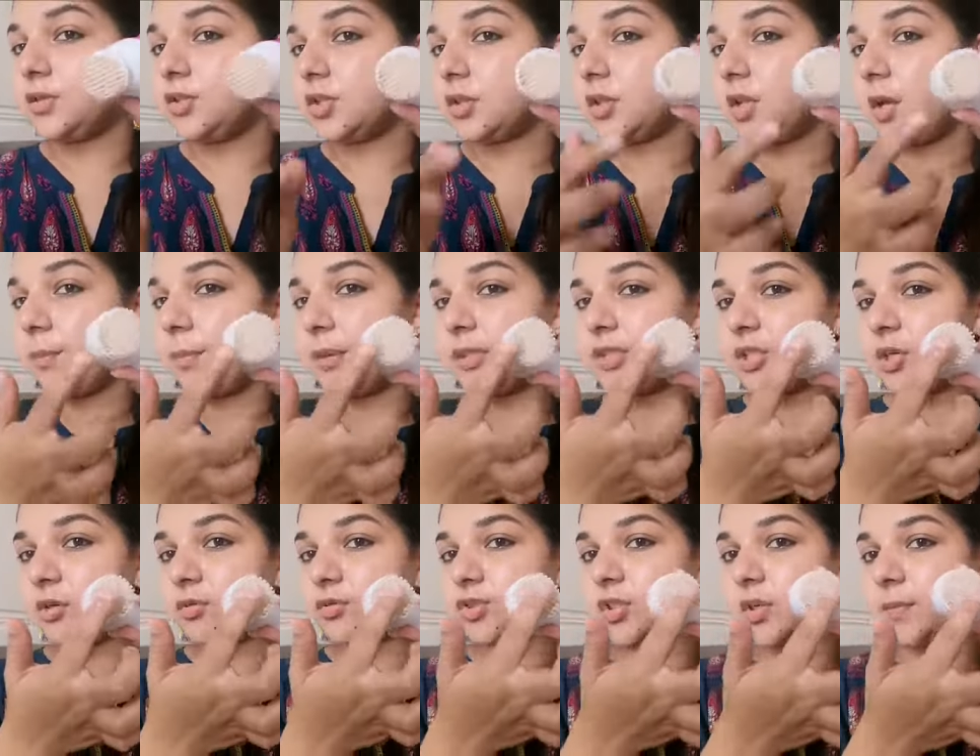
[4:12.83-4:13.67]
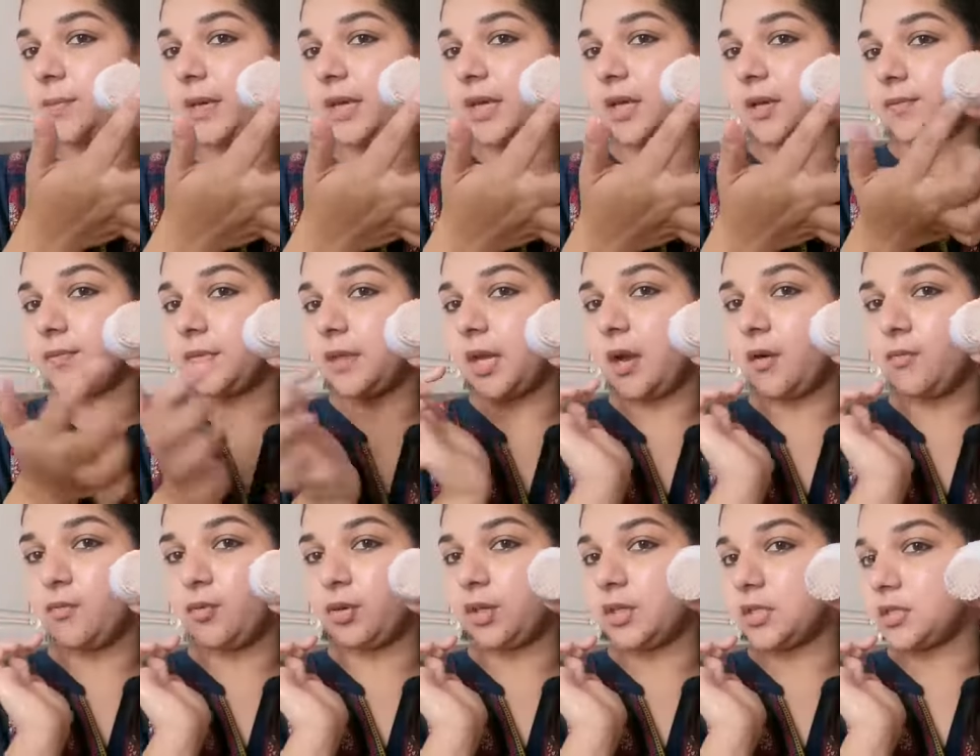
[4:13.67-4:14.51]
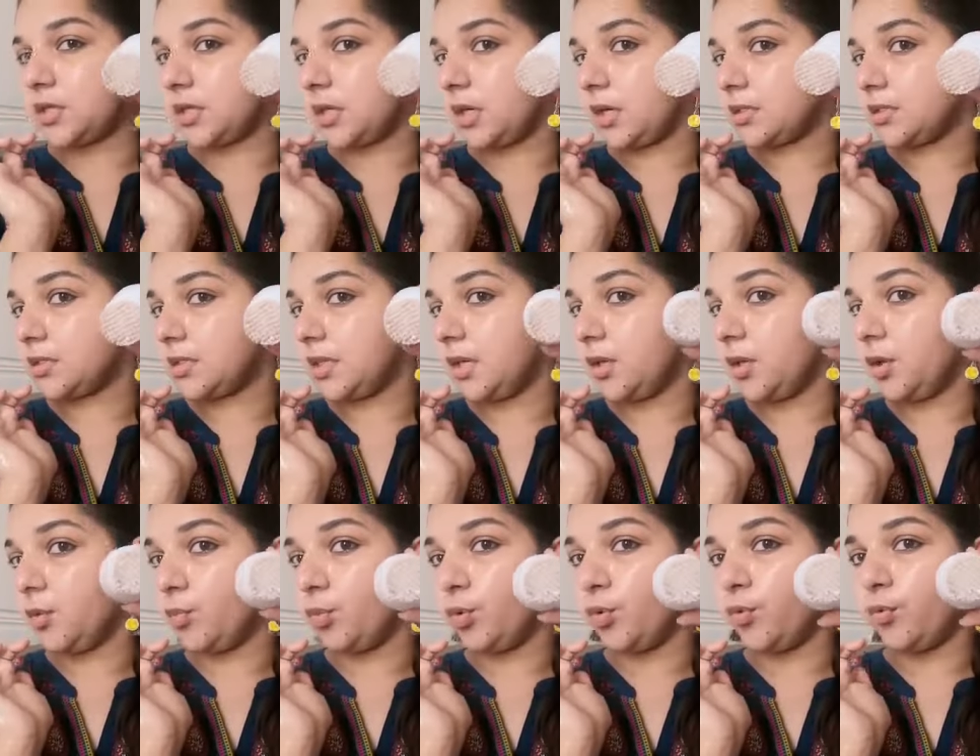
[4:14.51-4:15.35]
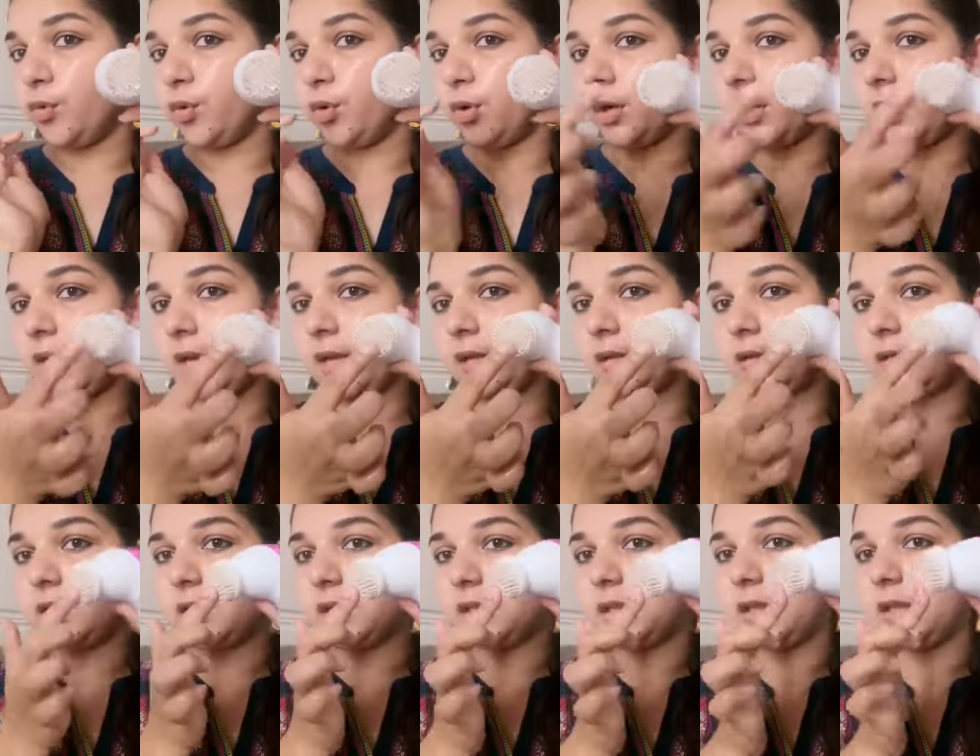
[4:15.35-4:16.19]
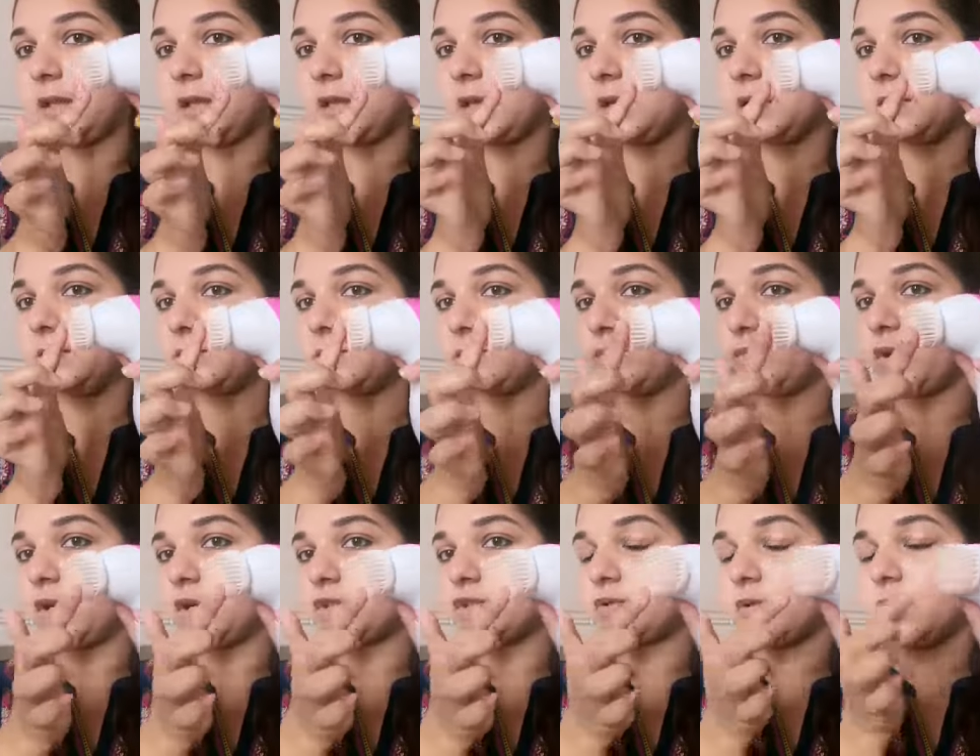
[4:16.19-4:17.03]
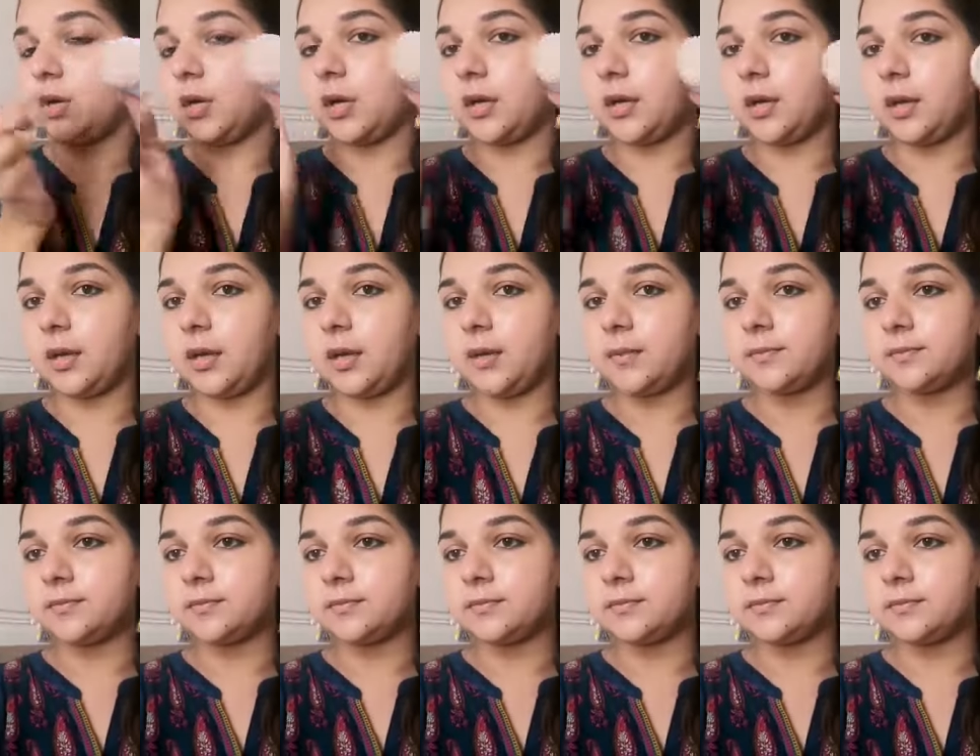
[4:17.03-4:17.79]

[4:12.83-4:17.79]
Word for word: हैं जितना बचा कुचा मेकअप था वो किस तरह से रिमूव हो गया ये देखें ब्रश को लग गया